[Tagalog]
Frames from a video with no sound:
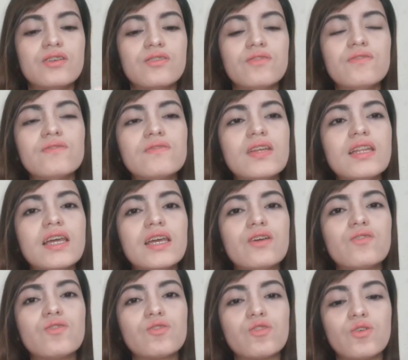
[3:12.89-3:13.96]
So, nung
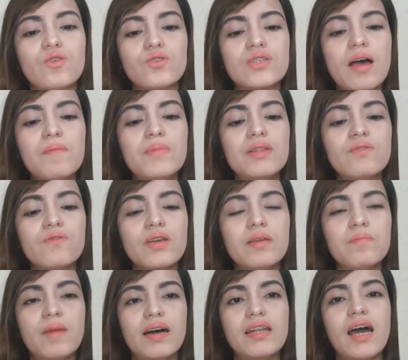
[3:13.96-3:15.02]
tinake ko to, sabi nung
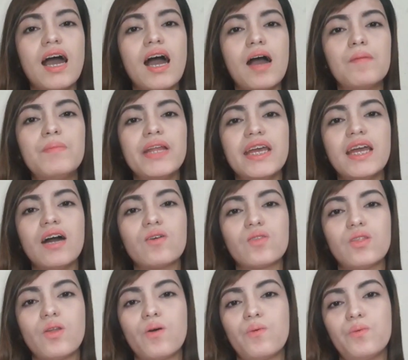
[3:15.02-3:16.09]
iba,
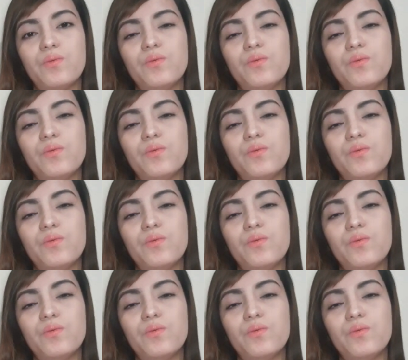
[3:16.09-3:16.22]
nakaka-breakout daw.